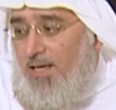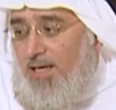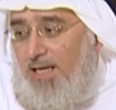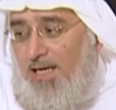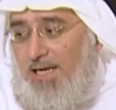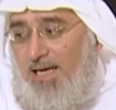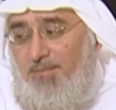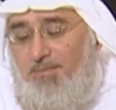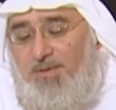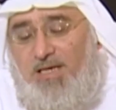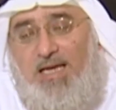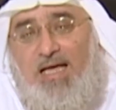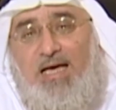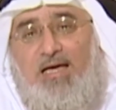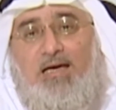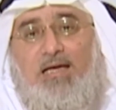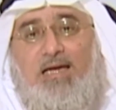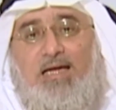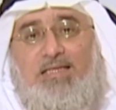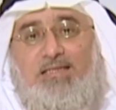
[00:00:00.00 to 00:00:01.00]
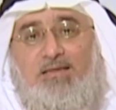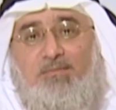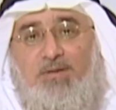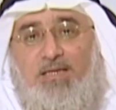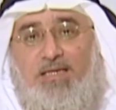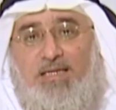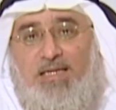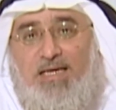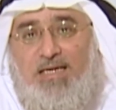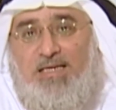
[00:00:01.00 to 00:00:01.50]
الامر الاخر عدم
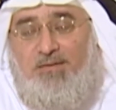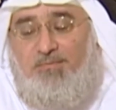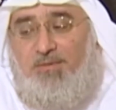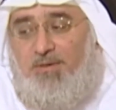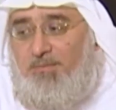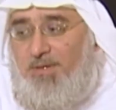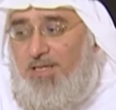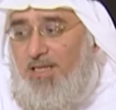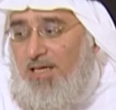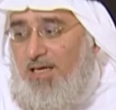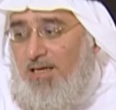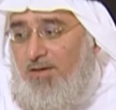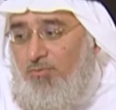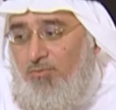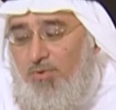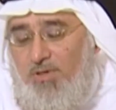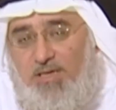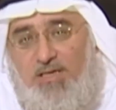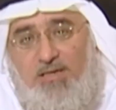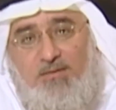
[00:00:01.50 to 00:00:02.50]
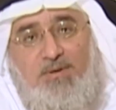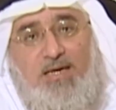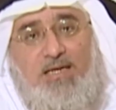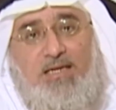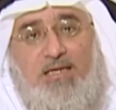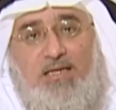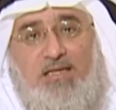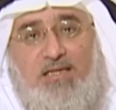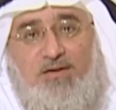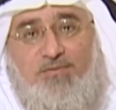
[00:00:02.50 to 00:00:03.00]
العنايه بالمظهر واهمال
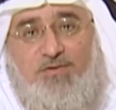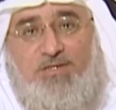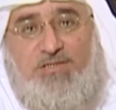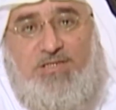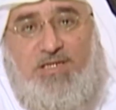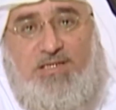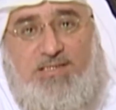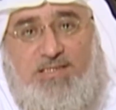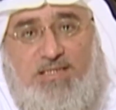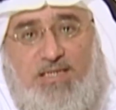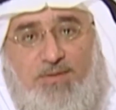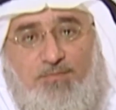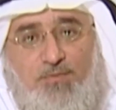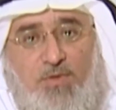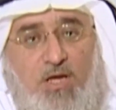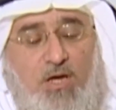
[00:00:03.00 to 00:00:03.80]
النظافه الشخصيه